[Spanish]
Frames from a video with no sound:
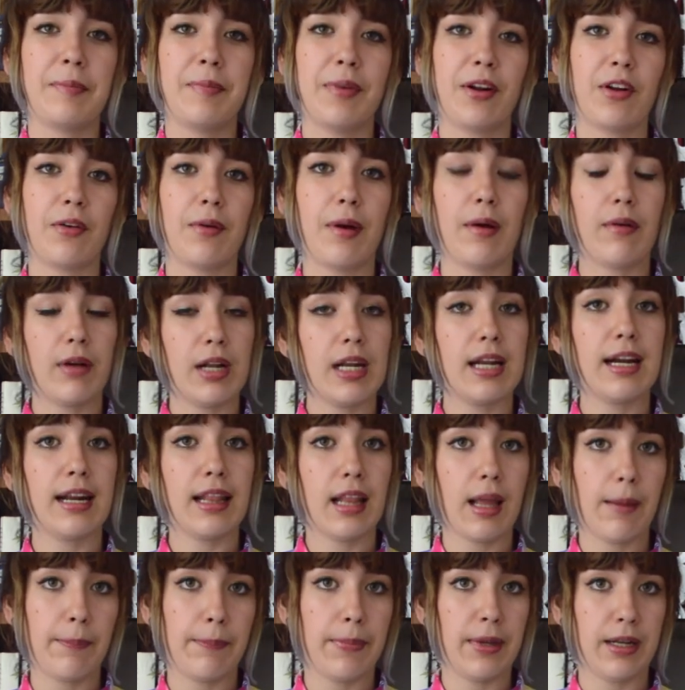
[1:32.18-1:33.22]
pero va a valer
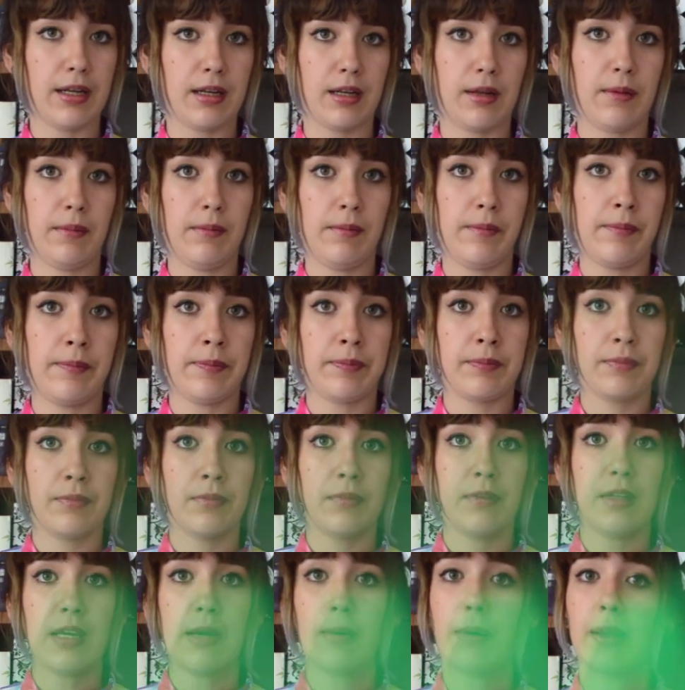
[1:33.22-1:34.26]
la pena.
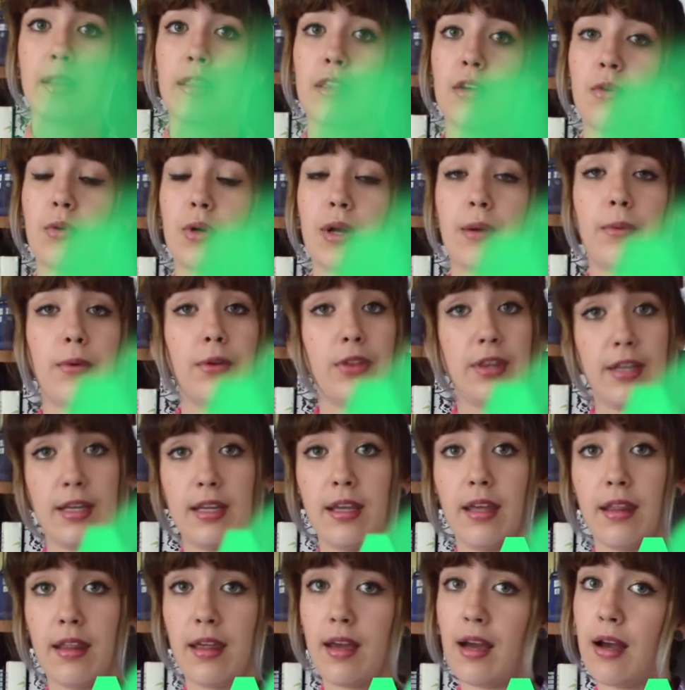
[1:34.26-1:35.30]
Llévate una
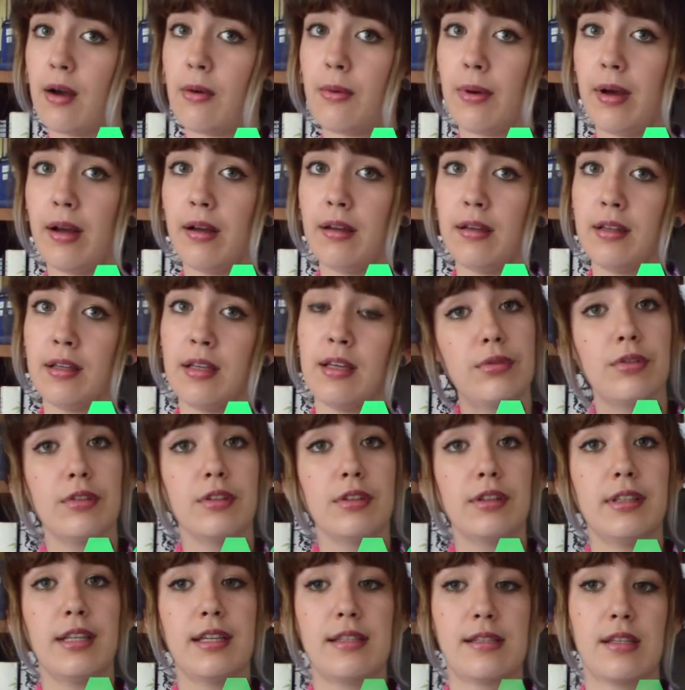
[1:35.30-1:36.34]
botella de agua
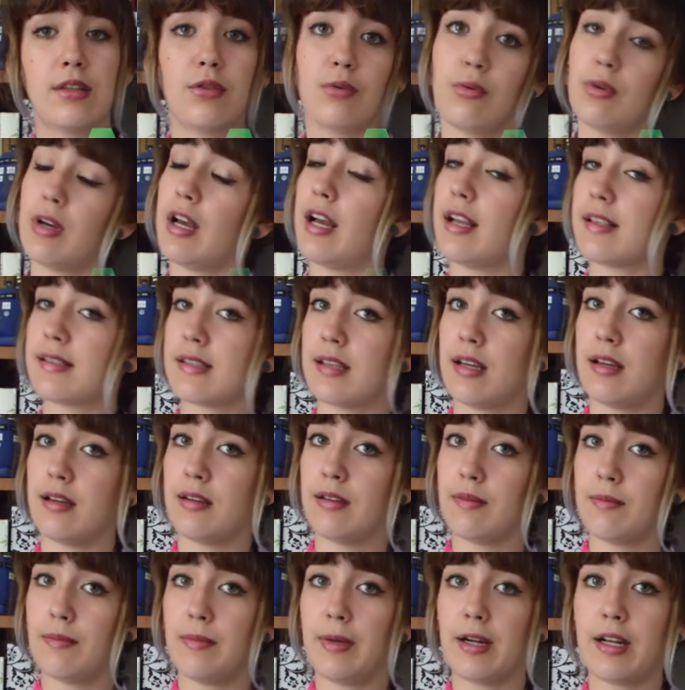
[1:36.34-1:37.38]
desde tu casa
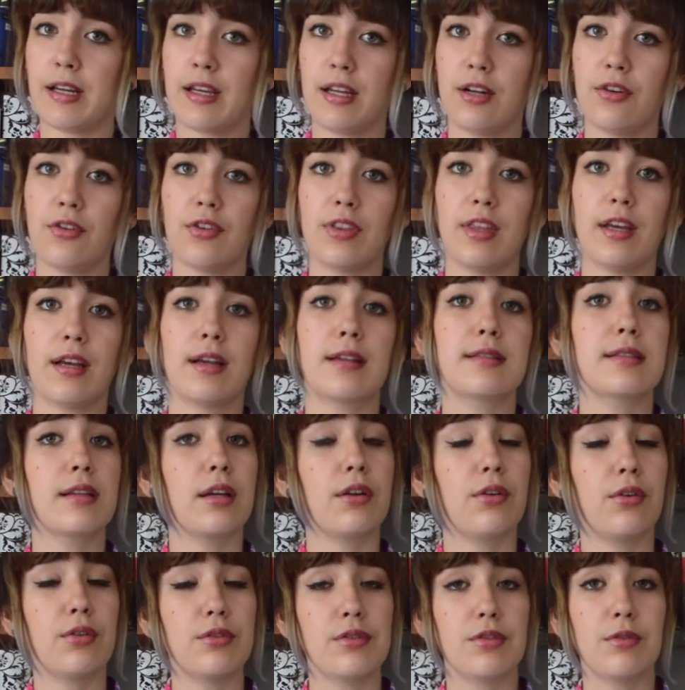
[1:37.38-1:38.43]
para que no tengas que
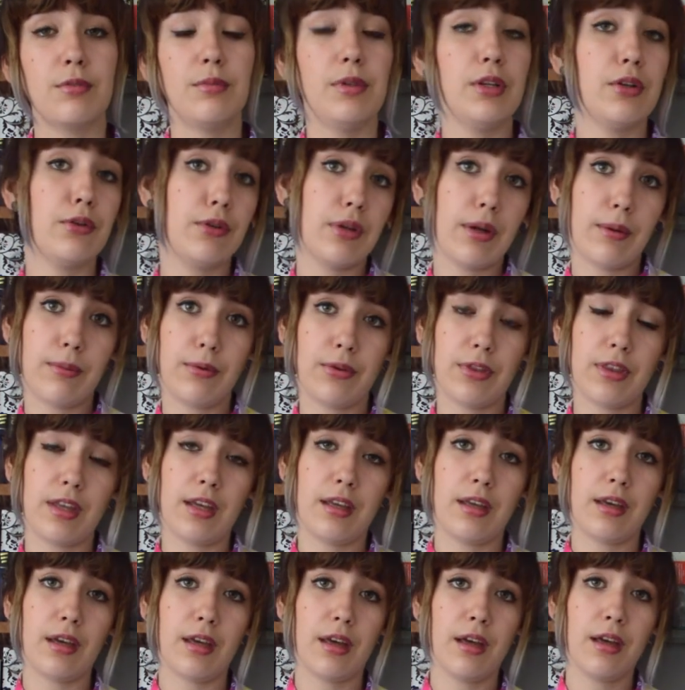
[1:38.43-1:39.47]
consumir una
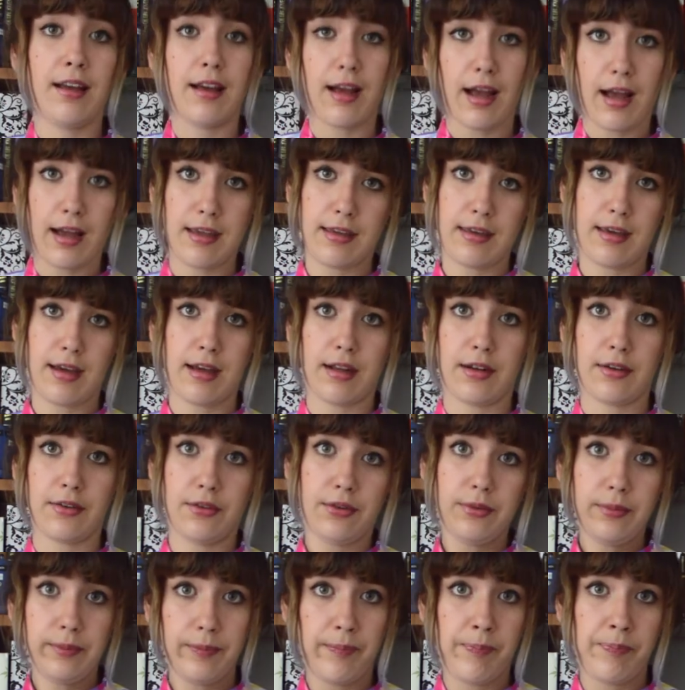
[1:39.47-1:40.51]
botella allá, ¿no?
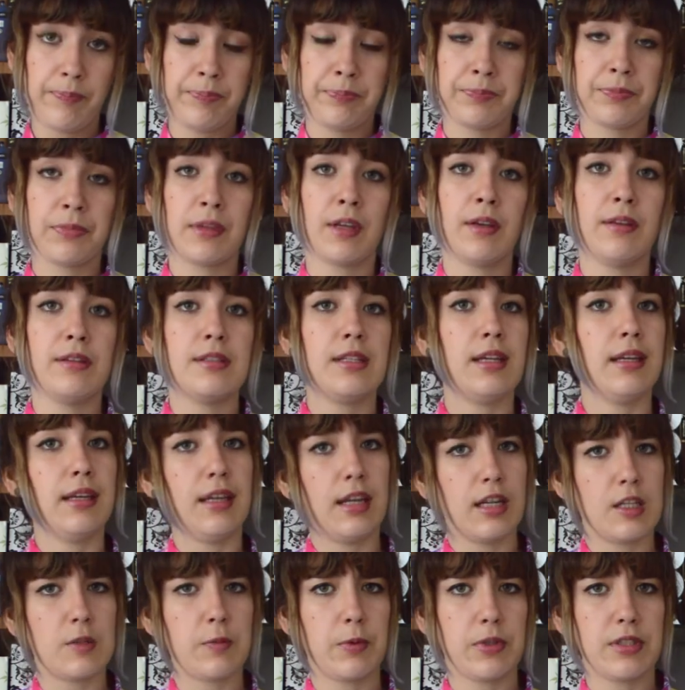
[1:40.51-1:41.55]
Si
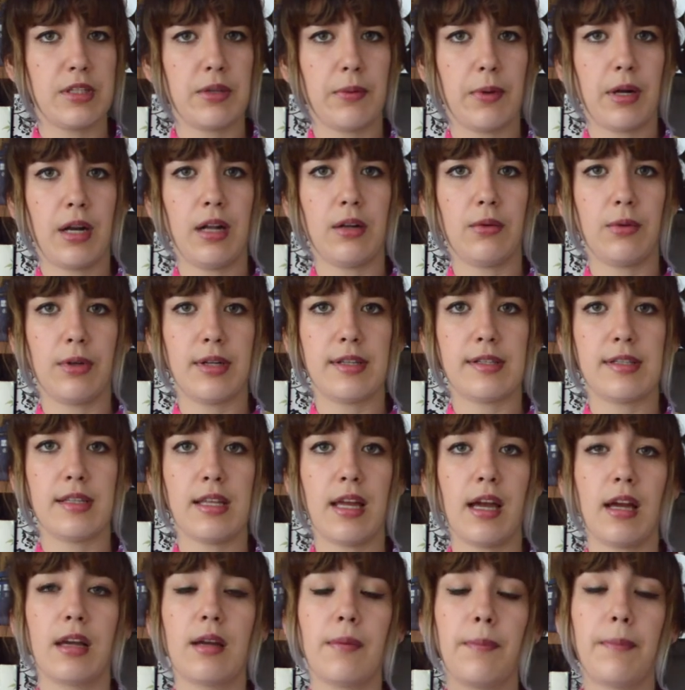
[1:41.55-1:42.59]
quieres puedes llevar algún
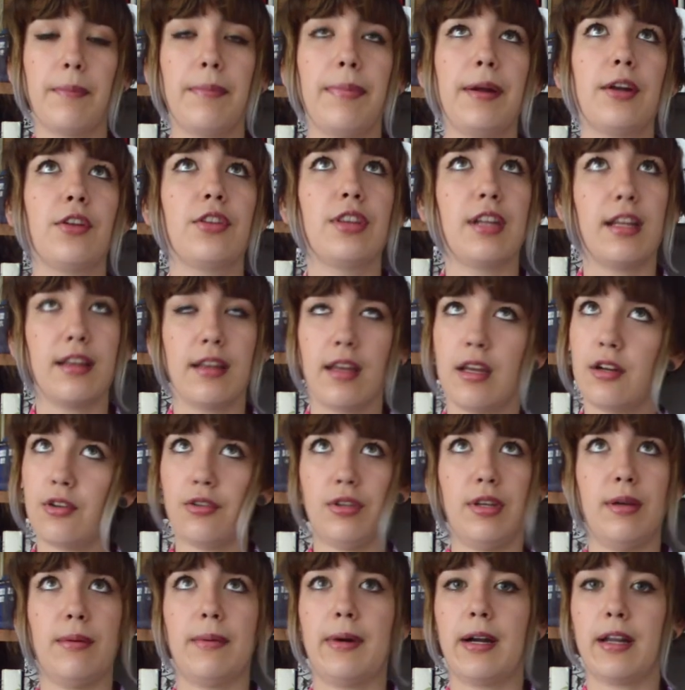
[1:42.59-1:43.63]
snack, pero trata de no
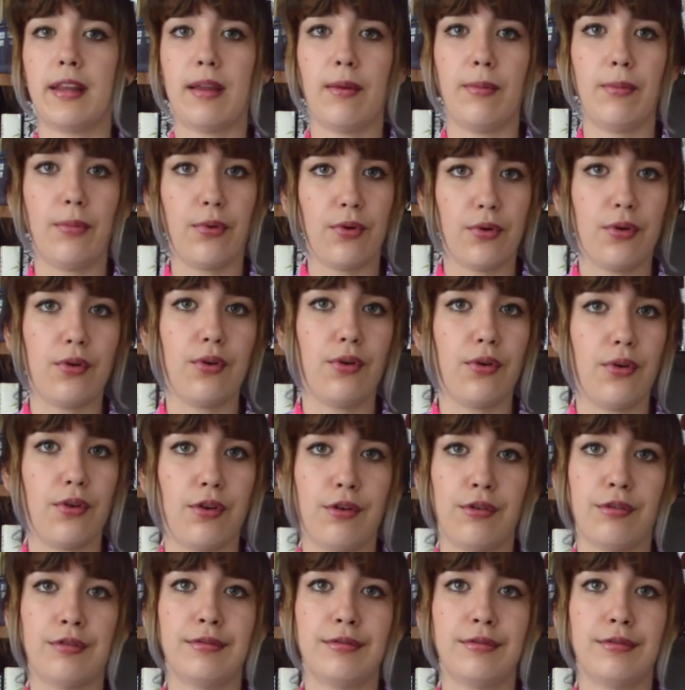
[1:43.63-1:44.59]
llevar tampoco